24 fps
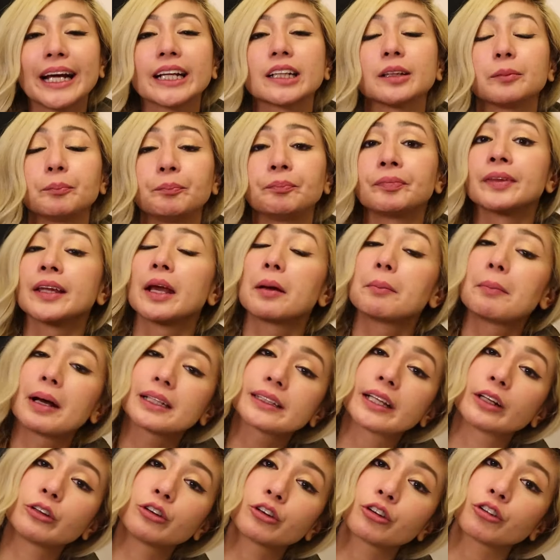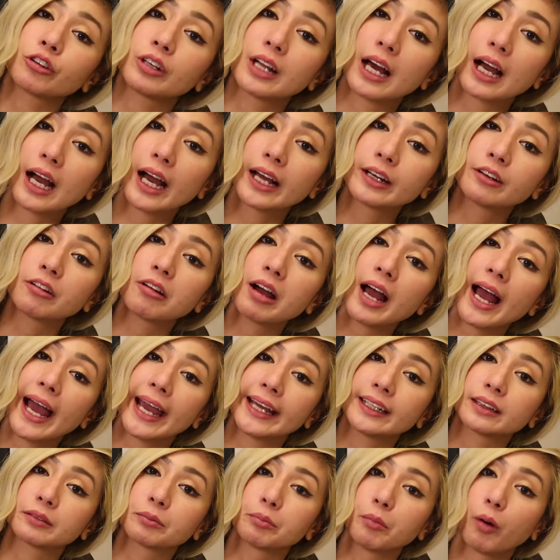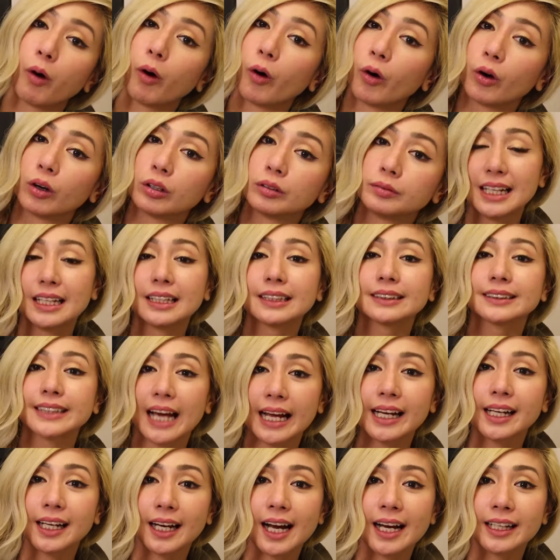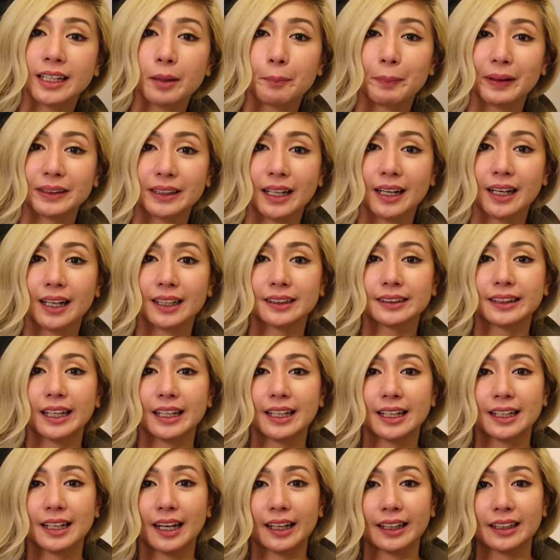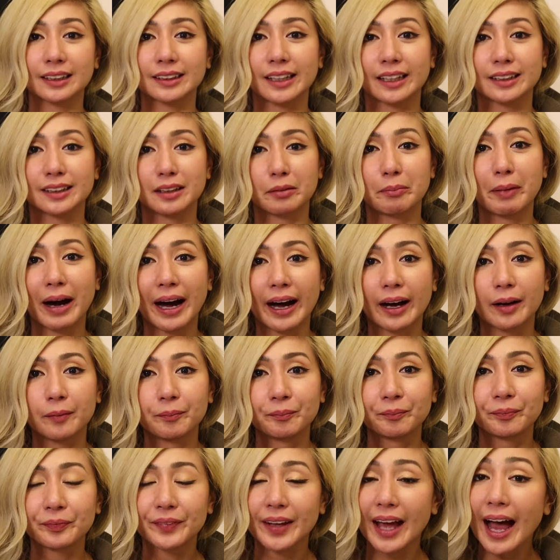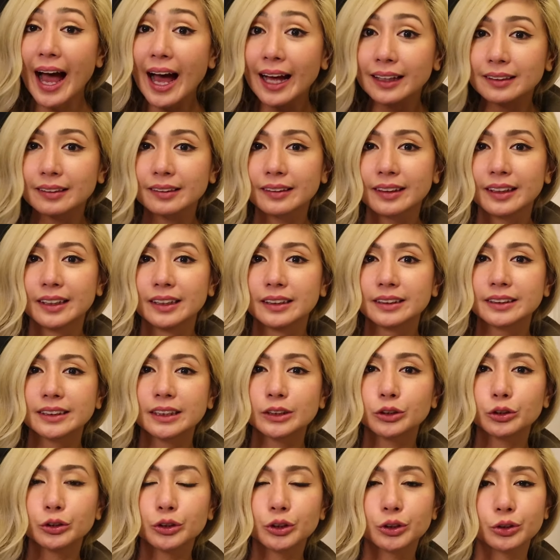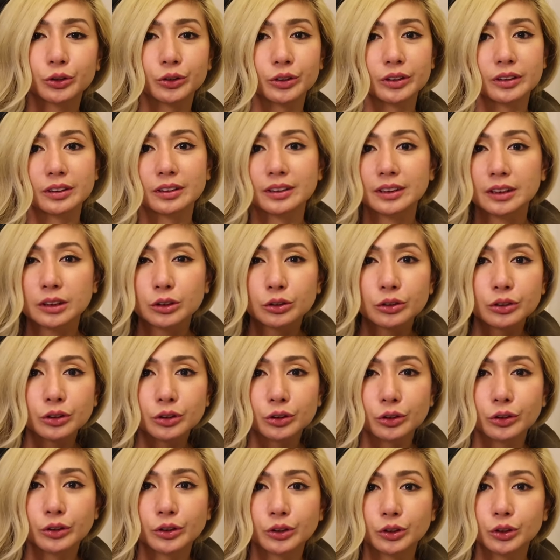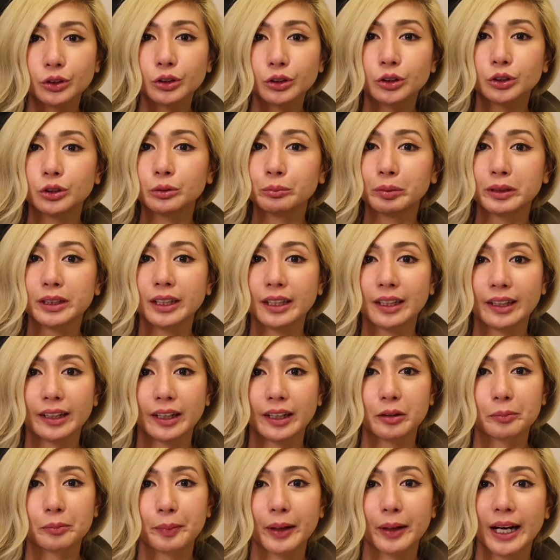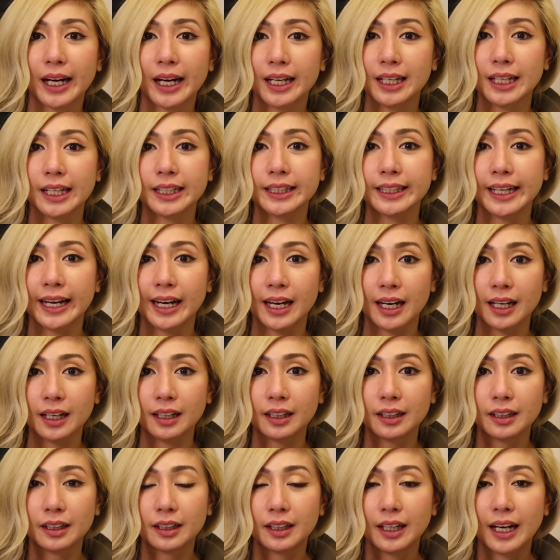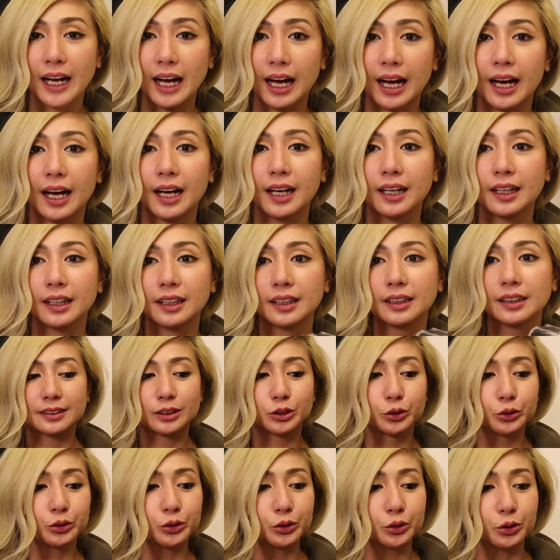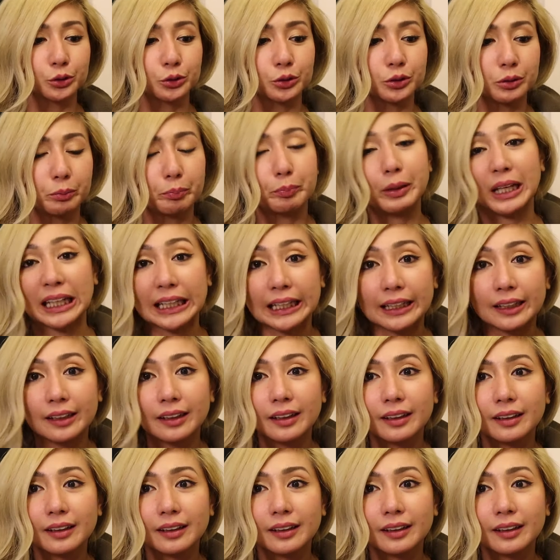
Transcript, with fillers: Wait, matanong ko lang, anong height mo? Oh. Sana nga napatangkad talaga kita, di ba? Ate, si Junjun, si Junjun, Junjun ba talaga yung pangalan niya? Ha? Junjun, big.